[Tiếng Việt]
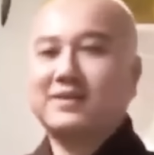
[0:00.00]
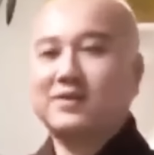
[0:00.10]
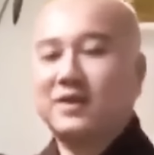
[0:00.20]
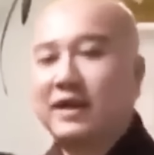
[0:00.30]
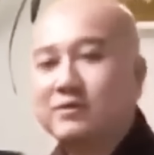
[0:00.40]

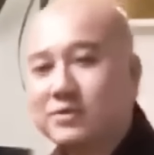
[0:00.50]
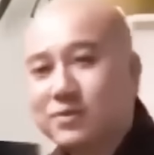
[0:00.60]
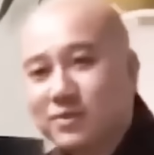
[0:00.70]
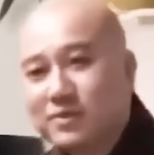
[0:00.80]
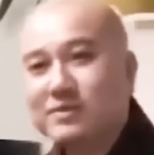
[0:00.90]
rồi leo
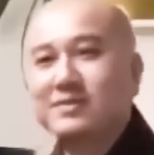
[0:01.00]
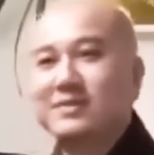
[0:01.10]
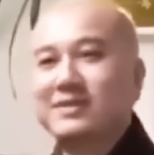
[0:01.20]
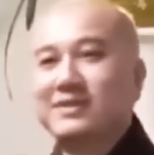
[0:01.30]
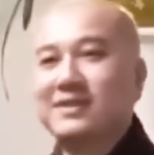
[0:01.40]
xuống,
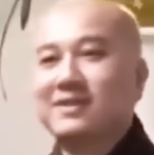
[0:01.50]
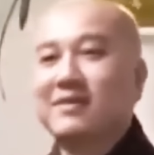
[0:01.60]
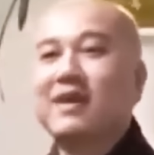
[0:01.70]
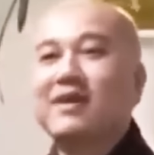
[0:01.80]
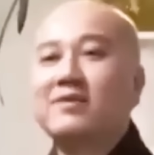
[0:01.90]

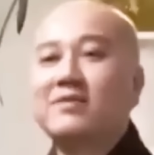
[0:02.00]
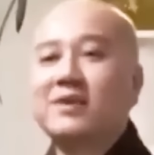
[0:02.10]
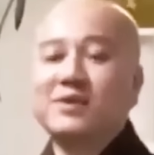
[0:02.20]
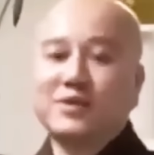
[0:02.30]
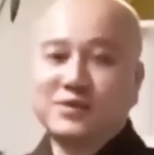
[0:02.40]
phải không?
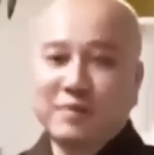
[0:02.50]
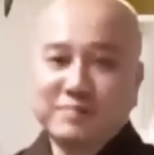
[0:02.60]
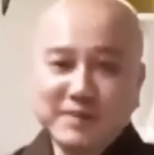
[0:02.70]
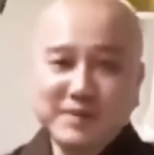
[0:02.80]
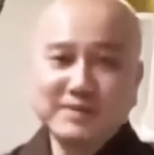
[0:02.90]
Rồi
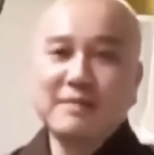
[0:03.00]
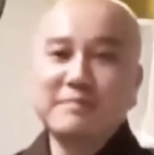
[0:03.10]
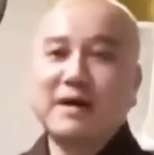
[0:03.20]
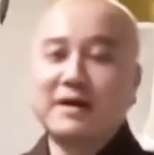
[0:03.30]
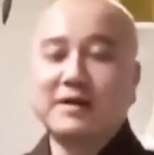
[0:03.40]
chụp được
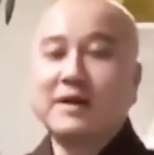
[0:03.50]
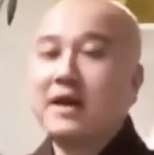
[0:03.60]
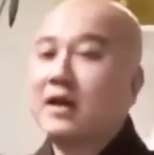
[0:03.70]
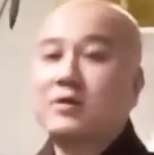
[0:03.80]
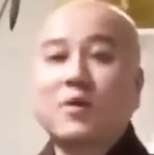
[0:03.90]
tấm hình
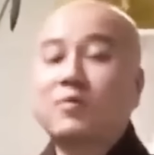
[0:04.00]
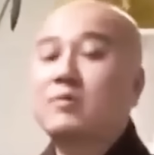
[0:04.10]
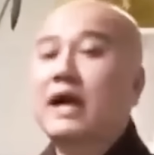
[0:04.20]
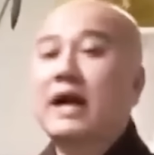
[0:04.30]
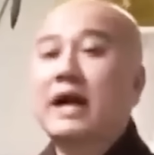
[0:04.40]
cũng
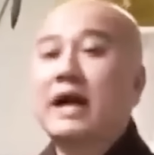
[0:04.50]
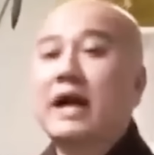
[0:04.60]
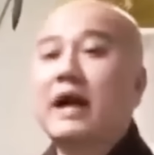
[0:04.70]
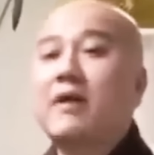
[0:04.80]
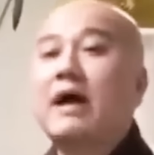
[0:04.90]
là
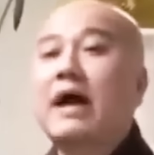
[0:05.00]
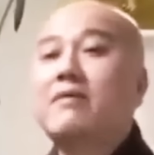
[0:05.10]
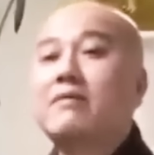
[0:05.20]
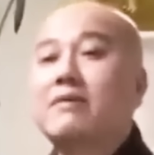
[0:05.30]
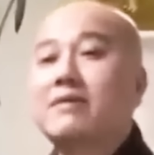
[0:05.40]
hảo
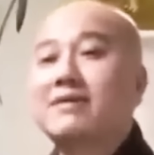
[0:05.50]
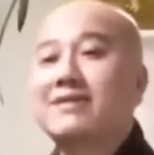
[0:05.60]
hảo thôi.